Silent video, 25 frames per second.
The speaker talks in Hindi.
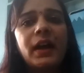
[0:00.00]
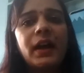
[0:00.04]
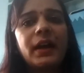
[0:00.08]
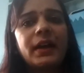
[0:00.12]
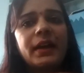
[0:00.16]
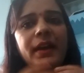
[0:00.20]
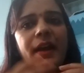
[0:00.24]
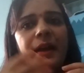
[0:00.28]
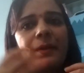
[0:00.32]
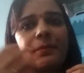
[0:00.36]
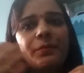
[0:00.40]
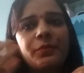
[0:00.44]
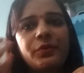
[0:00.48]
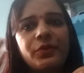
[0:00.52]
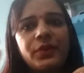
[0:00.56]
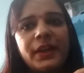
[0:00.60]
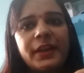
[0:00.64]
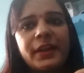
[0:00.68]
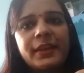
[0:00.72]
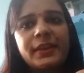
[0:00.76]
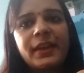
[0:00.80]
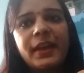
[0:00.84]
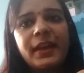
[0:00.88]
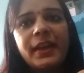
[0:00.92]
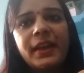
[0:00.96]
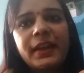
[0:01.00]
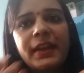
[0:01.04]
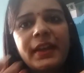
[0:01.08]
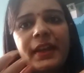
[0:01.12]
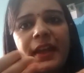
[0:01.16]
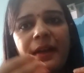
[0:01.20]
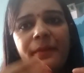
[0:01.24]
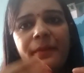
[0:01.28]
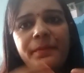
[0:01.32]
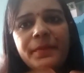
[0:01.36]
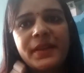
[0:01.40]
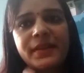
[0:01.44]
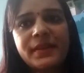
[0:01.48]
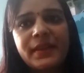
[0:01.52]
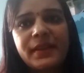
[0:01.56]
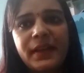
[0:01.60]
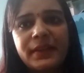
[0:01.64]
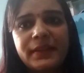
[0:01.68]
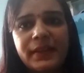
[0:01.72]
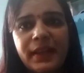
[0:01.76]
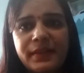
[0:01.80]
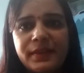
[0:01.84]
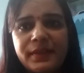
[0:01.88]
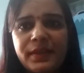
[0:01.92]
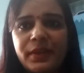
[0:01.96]
अगर आपको लगता है कि आपके
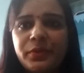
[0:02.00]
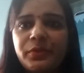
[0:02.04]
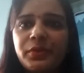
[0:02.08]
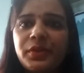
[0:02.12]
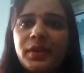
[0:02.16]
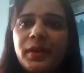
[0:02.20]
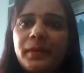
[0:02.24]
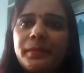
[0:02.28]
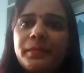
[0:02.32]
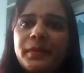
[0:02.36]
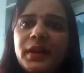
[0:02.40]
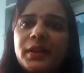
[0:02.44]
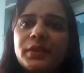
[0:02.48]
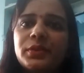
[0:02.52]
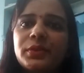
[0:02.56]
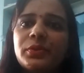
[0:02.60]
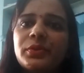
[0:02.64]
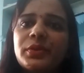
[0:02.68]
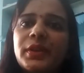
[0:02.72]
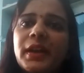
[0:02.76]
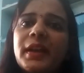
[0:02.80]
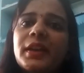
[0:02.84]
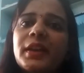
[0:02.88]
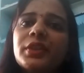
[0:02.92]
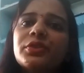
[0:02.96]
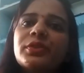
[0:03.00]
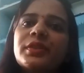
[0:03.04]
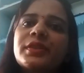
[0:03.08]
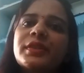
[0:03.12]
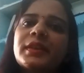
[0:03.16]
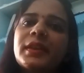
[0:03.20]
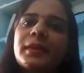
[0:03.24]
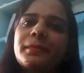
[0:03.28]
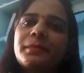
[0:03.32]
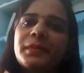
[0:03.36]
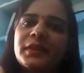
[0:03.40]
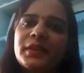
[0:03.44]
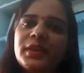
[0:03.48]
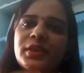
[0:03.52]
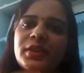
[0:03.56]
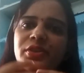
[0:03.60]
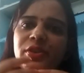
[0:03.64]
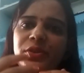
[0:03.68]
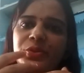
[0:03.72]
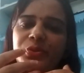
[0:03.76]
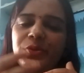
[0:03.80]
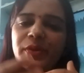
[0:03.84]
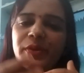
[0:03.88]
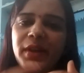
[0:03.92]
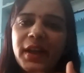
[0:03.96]
साथ ऐसा कोई अपराध हो रहा है तो इसके प्रति
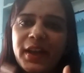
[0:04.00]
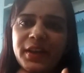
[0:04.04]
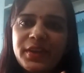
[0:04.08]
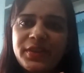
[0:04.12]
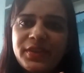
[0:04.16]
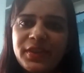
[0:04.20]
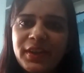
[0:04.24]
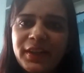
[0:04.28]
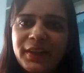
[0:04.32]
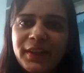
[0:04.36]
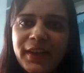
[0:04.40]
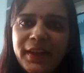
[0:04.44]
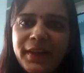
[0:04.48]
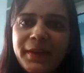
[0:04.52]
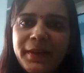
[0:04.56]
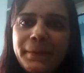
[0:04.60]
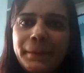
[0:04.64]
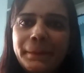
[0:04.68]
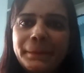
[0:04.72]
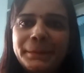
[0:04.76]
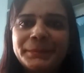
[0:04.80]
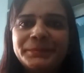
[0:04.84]
ज़रूर एक्शन लें